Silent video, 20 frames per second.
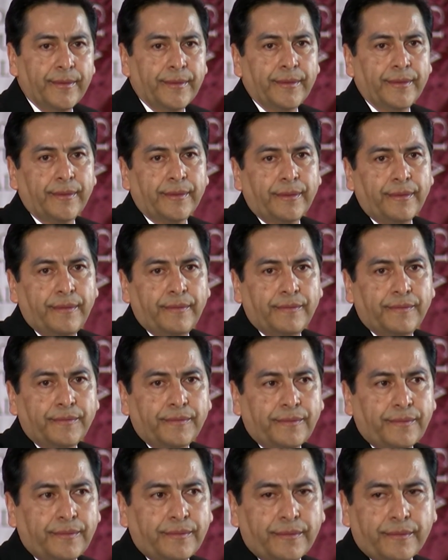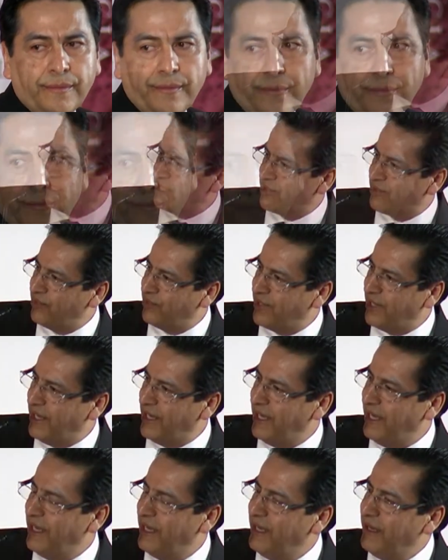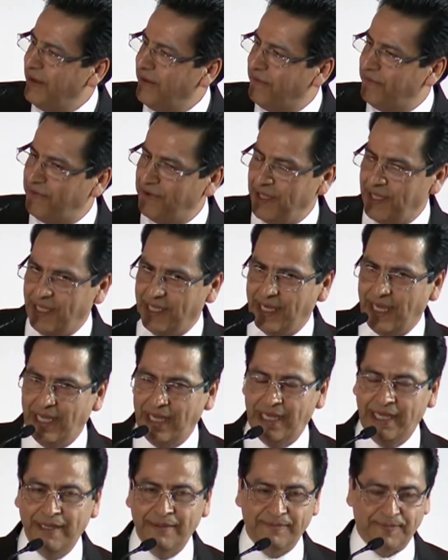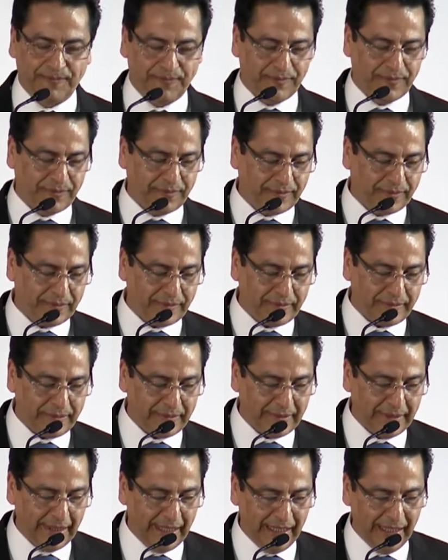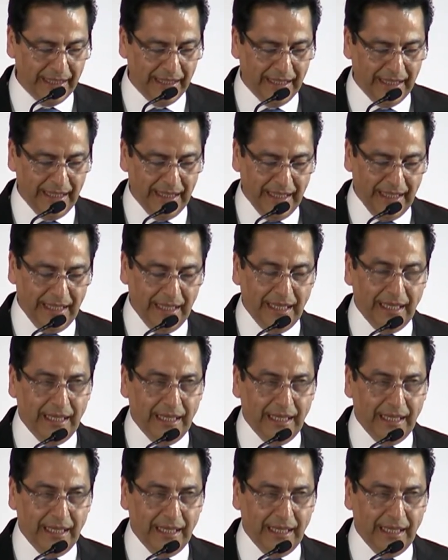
que la integran permitan a los alumnos de la licenciatura o posgrado a